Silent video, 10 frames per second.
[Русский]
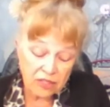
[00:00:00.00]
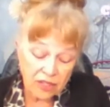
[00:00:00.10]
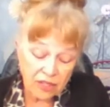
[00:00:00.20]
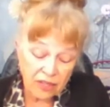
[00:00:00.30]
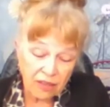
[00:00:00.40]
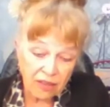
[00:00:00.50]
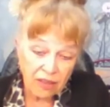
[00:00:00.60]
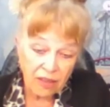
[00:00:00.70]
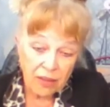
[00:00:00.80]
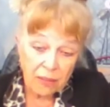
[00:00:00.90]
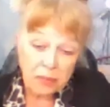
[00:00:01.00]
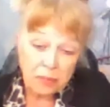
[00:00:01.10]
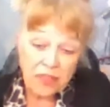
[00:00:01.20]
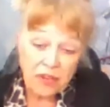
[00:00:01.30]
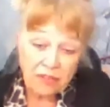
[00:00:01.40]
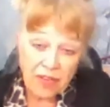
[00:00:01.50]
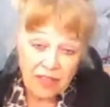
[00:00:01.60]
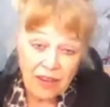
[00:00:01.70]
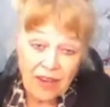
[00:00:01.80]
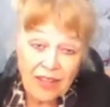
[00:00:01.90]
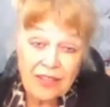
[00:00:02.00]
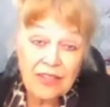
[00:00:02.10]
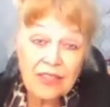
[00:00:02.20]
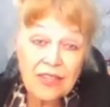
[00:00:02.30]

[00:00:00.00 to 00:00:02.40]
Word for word: знания. Преподаватель – это